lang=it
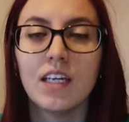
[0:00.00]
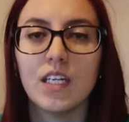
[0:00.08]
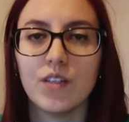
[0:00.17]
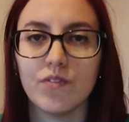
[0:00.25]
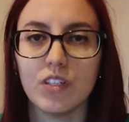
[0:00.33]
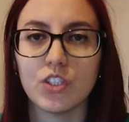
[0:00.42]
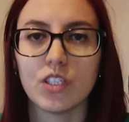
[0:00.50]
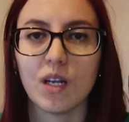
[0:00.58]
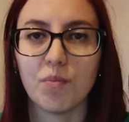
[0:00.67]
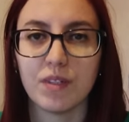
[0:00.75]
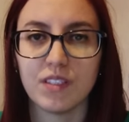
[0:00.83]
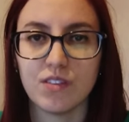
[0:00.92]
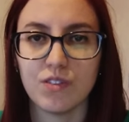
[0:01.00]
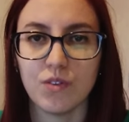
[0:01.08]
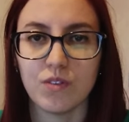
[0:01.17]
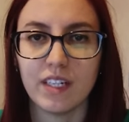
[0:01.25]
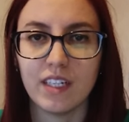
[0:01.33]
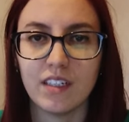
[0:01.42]
Invece la
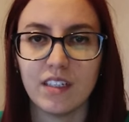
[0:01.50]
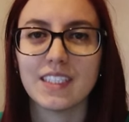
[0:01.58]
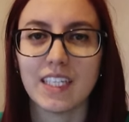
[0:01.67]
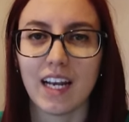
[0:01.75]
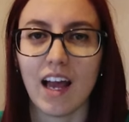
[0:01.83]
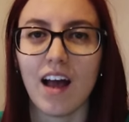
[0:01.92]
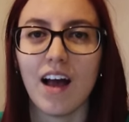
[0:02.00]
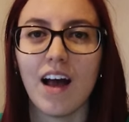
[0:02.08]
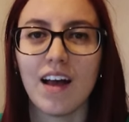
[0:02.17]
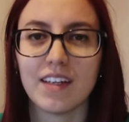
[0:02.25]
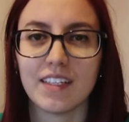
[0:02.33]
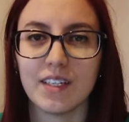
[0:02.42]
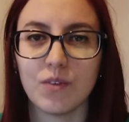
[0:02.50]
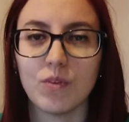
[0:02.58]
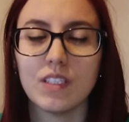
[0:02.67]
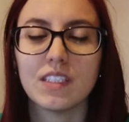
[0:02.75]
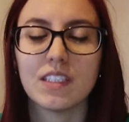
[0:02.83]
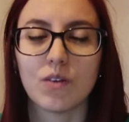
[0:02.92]
pressione sarà anche
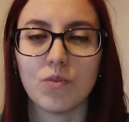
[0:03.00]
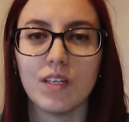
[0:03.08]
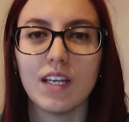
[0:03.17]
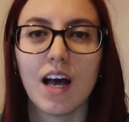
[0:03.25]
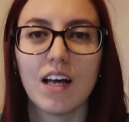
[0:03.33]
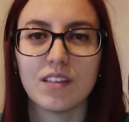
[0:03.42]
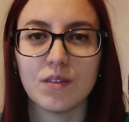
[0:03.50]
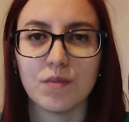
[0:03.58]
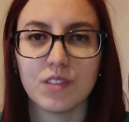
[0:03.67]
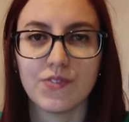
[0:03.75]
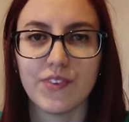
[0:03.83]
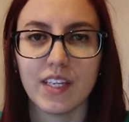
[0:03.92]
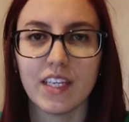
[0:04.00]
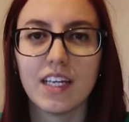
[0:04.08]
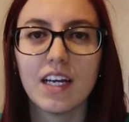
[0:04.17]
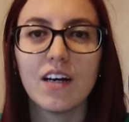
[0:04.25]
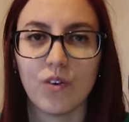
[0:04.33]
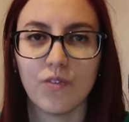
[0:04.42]
questa quella
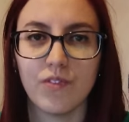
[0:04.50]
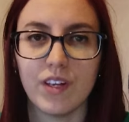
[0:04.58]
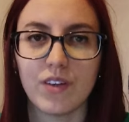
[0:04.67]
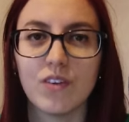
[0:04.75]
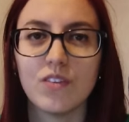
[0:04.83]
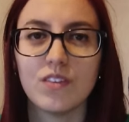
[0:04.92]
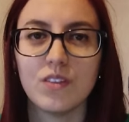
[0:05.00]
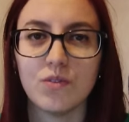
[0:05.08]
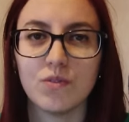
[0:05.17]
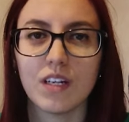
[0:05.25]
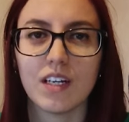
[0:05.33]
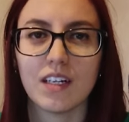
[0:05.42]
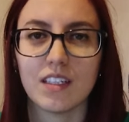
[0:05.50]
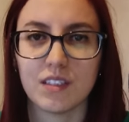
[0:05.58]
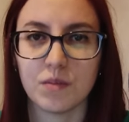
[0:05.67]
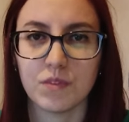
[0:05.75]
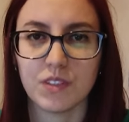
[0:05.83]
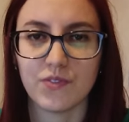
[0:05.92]
atmosferica, ovvero di una
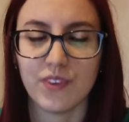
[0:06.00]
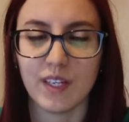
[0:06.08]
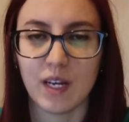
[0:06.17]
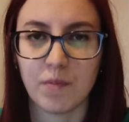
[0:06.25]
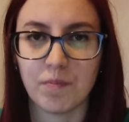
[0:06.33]
atmosfera.